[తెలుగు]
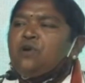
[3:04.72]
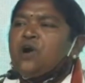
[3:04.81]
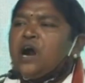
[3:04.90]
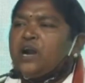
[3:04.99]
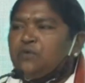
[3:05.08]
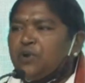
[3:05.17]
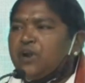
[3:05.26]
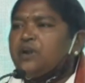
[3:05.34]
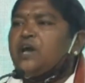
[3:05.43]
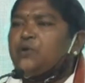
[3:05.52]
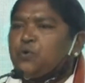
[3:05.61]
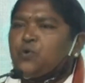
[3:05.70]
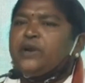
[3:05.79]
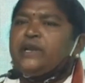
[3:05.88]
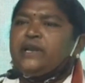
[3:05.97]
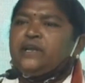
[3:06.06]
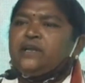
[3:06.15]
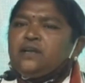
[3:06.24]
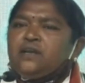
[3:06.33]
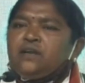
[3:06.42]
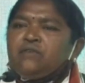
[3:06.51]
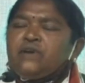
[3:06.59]
అడవులను నరుక్కొని
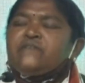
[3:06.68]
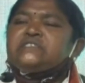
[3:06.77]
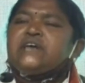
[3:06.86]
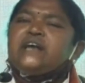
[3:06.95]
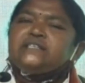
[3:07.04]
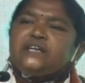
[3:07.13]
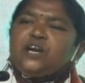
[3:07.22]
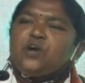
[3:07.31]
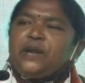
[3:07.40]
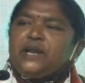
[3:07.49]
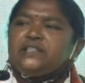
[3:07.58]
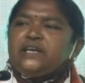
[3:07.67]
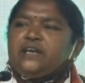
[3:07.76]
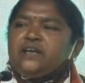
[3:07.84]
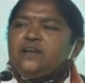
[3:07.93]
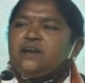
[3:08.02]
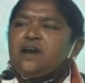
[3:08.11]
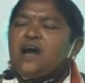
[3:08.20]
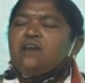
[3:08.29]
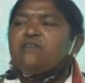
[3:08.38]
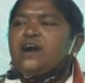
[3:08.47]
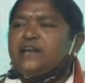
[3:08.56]
వ్యవసాయం చేయడం అనేది
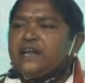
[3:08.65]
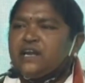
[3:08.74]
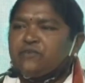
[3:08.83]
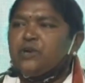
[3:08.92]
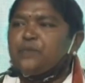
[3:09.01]
అలవాటైనటువంటి